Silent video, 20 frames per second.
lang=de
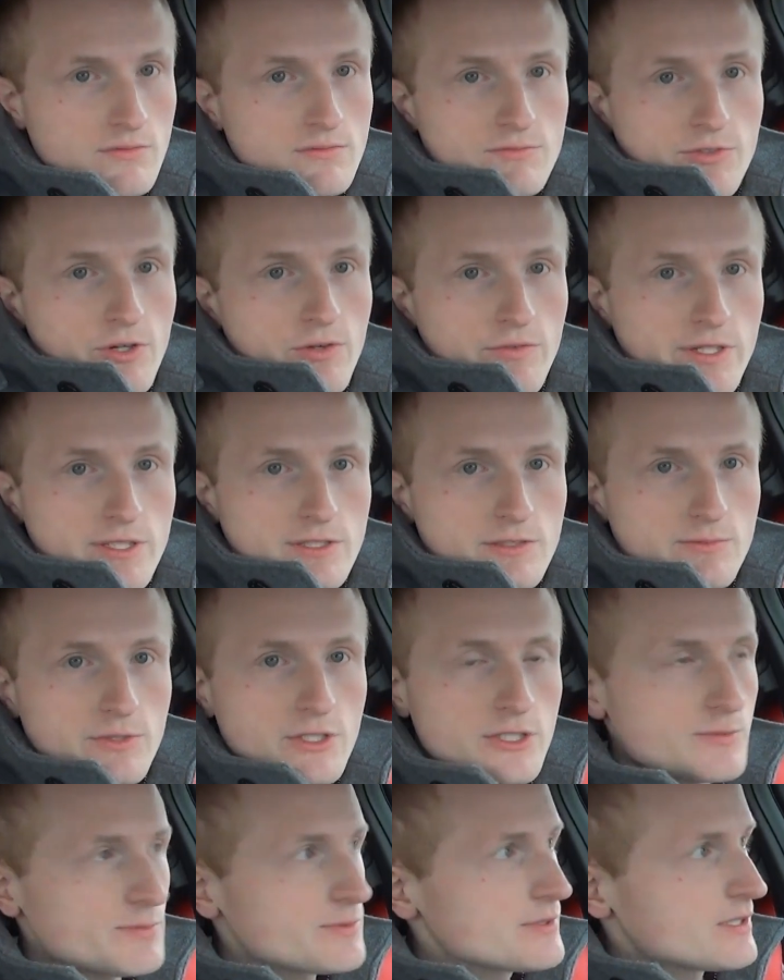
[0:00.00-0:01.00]
VW zum
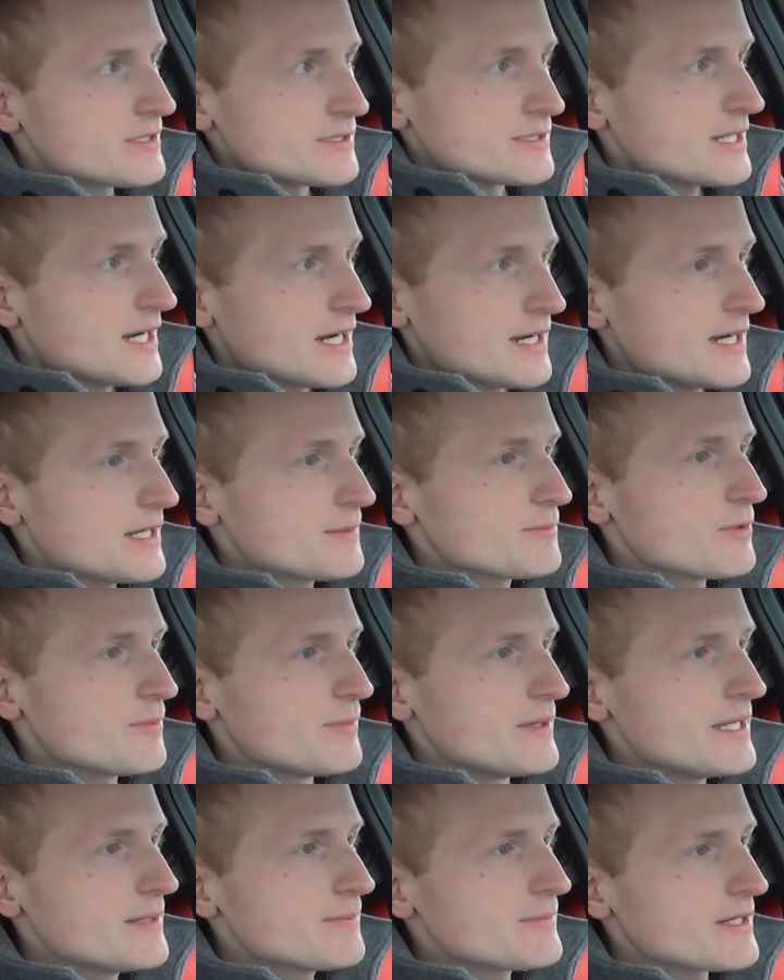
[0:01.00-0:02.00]
Beispiel, das ist gar kein
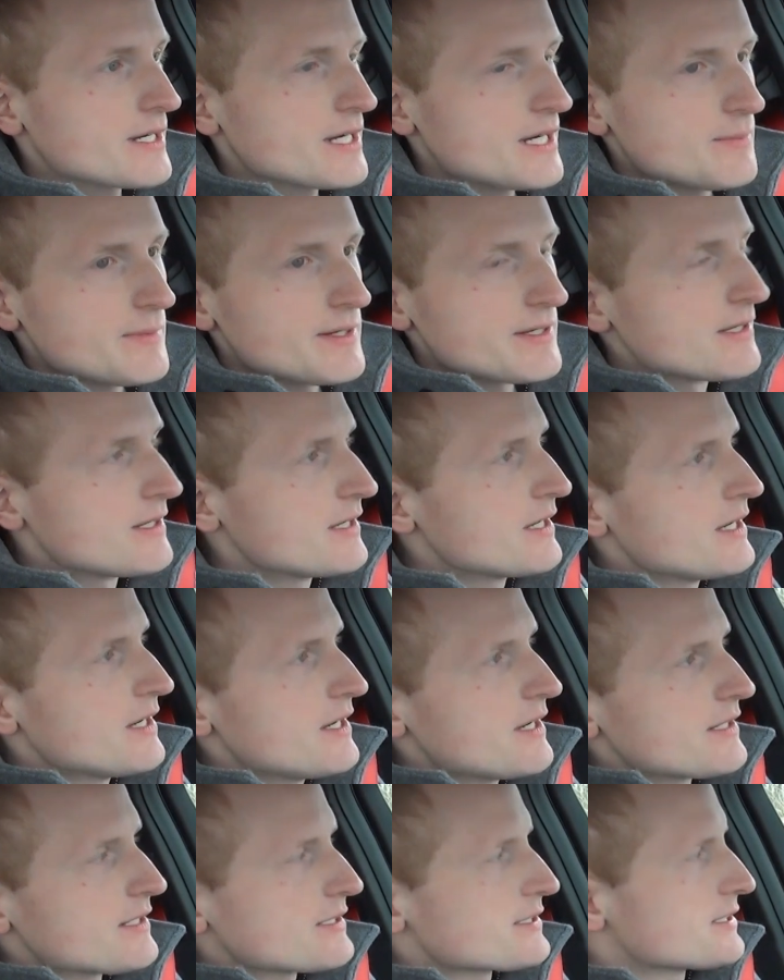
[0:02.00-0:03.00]
Problem. Da kann man
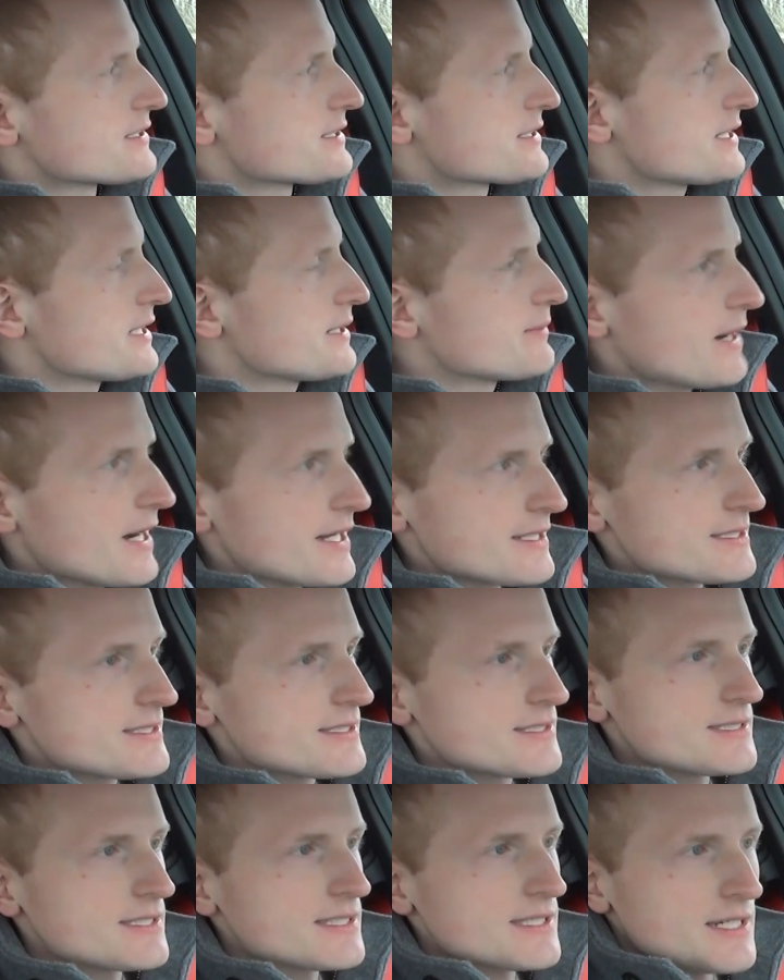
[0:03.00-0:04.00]
das System
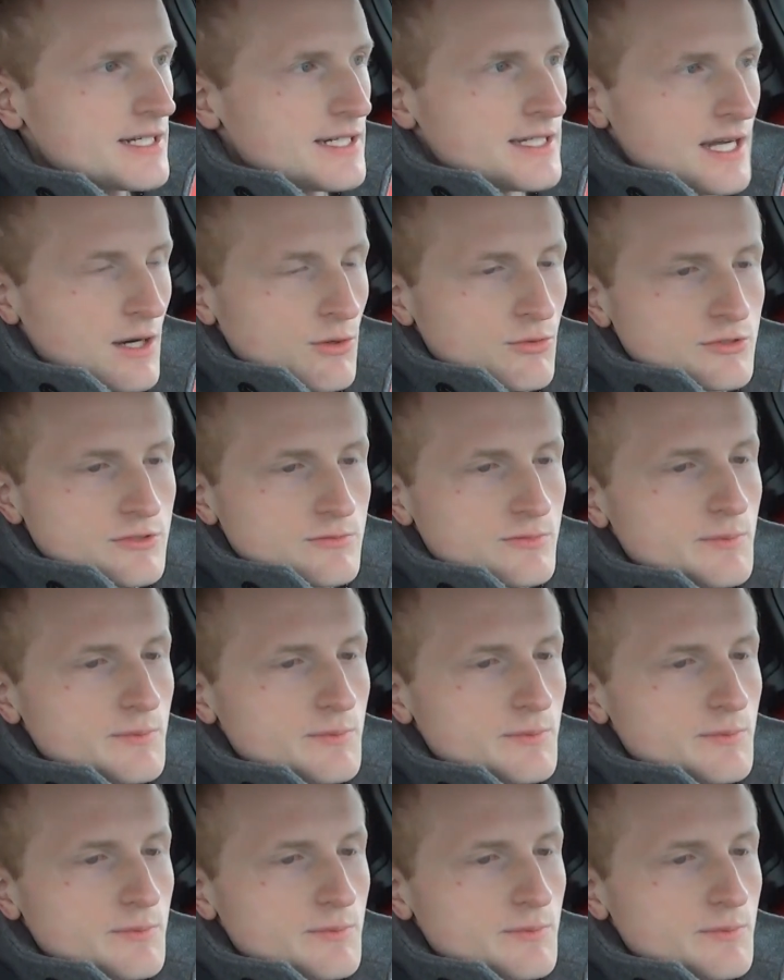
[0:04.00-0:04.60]
ACC da genauso